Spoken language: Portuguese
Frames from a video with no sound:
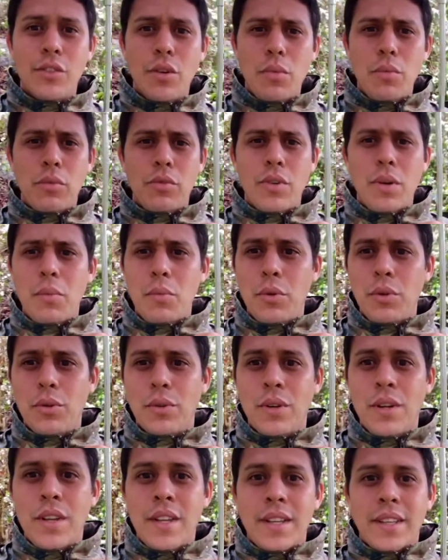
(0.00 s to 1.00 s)
vamos,
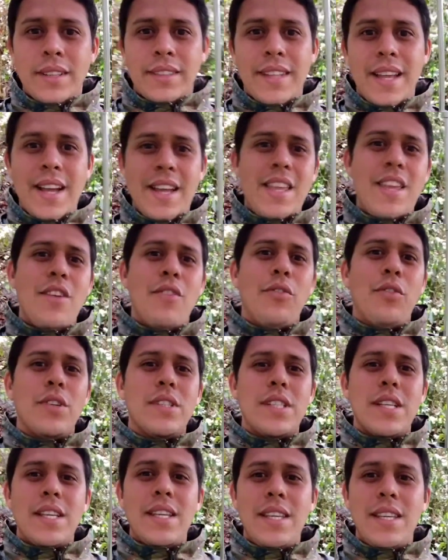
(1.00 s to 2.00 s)
vamos dar
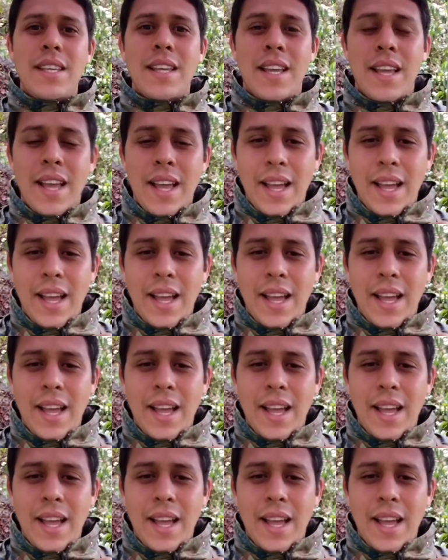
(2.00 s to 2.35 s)
ênfase aí